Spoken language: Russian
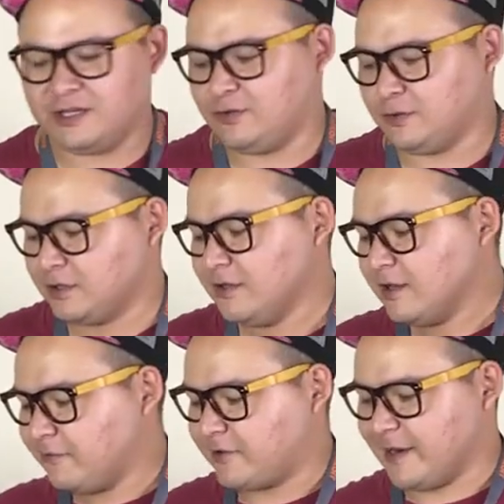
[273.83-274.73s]
не идет
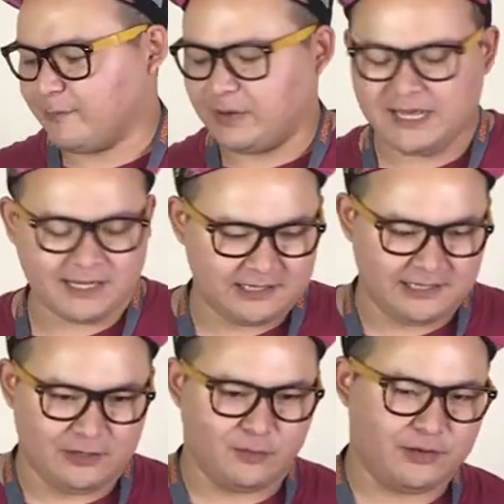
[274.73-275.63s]
в
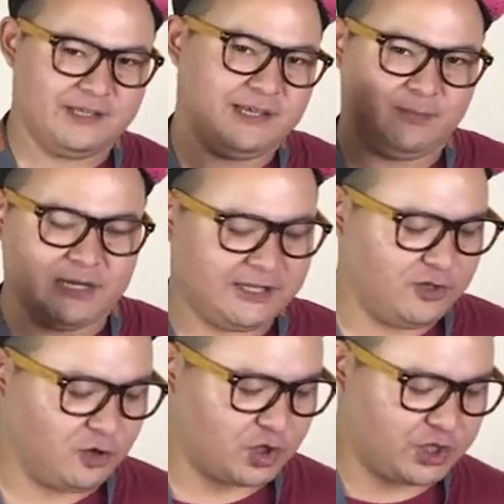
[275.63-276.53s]
комплекте ебаные, блядь,
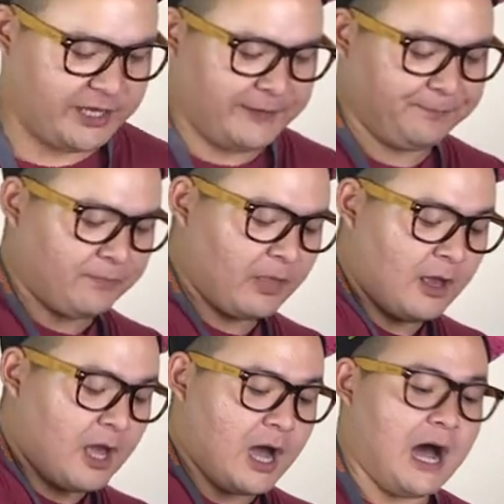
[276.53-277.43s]
ёршики.
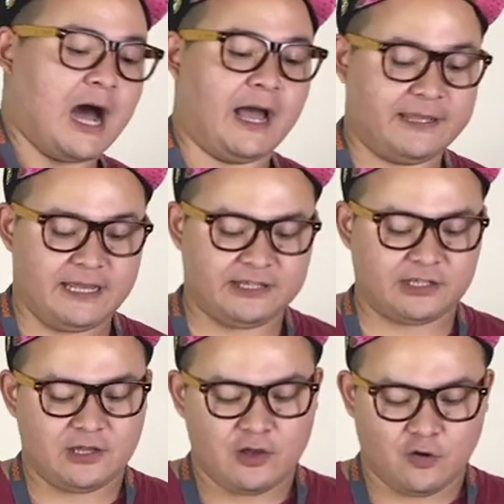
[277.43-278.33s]
А
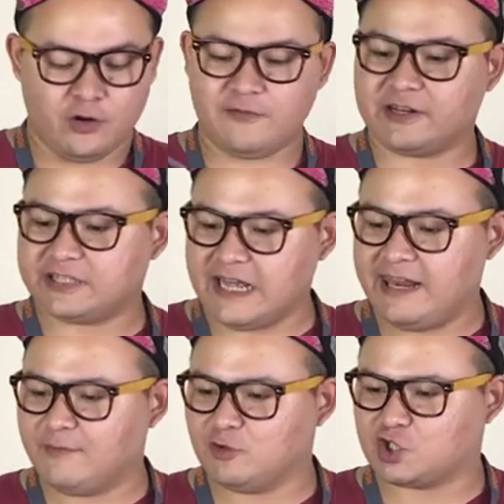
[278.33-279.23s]
есть
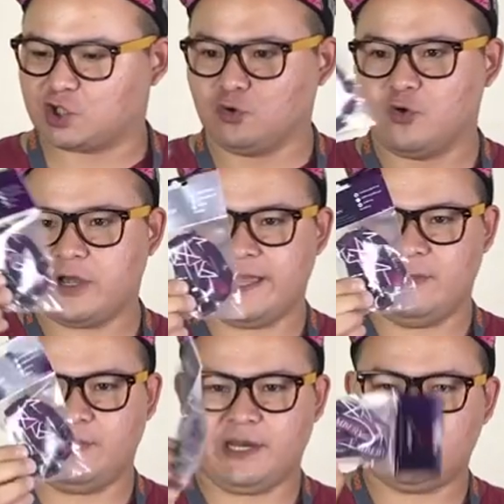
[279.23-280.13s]
универсальный мундштук
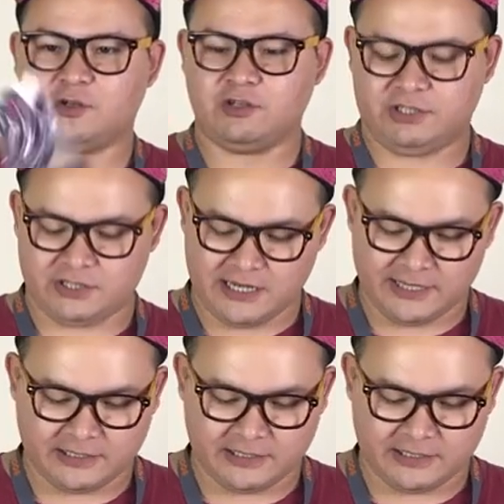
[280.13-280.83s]
Эмбери, то есть, да,